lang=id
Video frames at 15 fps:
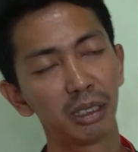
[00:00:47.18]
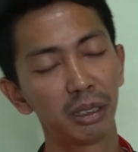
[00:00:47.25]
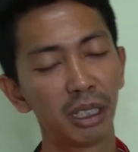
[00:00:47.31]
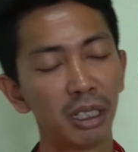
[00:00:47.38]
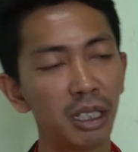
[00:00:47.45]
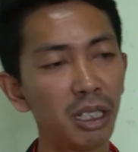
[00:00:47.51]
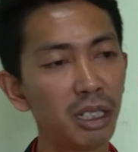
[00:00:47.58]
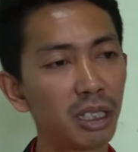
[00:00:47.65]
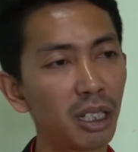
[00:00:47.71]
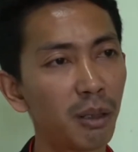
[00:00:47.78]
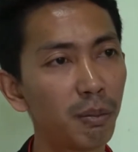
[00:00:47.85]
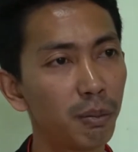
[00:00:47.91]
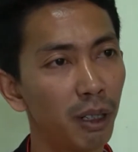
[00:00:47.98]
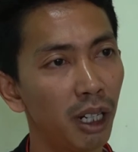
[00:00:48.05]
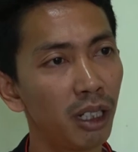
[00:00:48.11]
jadi
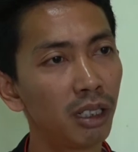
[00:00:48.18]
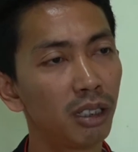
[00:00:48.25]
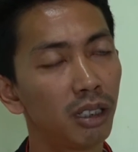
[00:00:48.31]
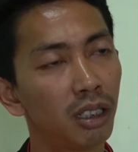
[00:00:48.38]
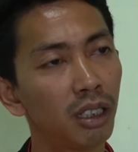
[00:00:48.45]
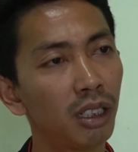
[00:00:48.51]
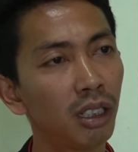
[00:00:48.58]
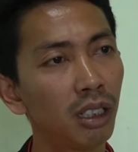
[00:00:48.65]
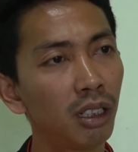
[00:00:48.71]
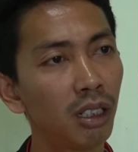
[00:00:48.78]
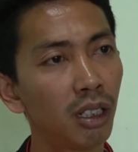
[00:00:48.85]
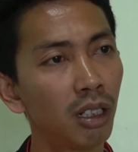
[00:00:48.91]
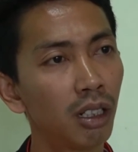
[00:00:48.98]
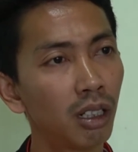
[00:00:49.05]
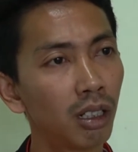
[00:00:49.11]
sampean di
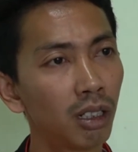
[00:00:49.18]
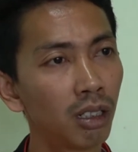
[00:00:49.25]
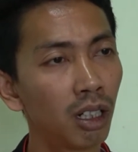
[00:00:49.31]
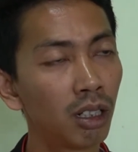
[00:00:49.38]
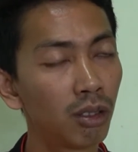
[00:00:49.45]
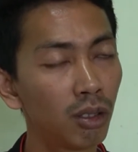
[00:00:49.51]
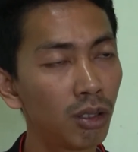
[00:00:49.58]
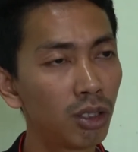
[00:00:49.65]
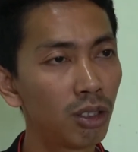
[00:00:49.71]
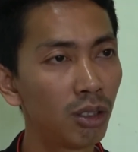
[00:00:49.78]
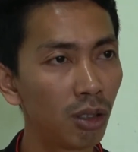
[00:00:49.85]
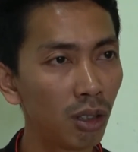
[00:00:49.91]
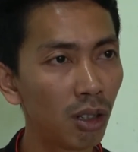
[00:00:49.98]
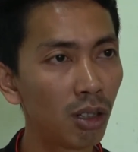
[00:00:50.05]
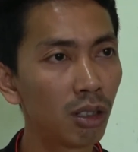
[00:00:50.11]
uh, eh, Antoni
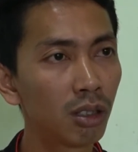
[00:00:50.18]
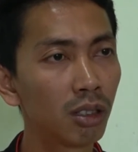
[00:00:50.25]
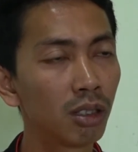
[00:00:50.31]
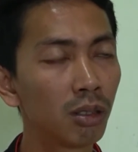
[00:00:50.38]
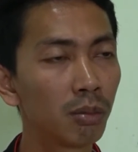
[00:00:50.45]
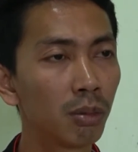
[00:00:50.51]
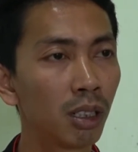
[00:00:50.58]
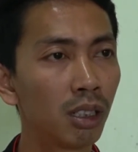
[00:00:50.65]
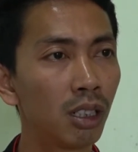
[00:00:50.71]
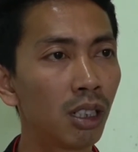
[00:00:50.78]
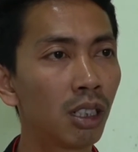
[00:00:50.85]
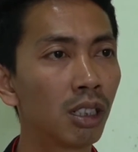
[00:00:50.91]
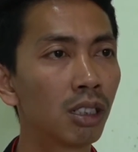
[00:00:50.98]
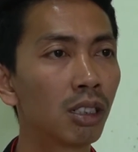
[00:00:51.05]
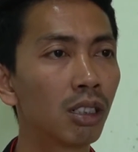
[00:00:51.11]
Sindro
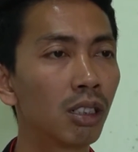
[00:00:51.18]
pada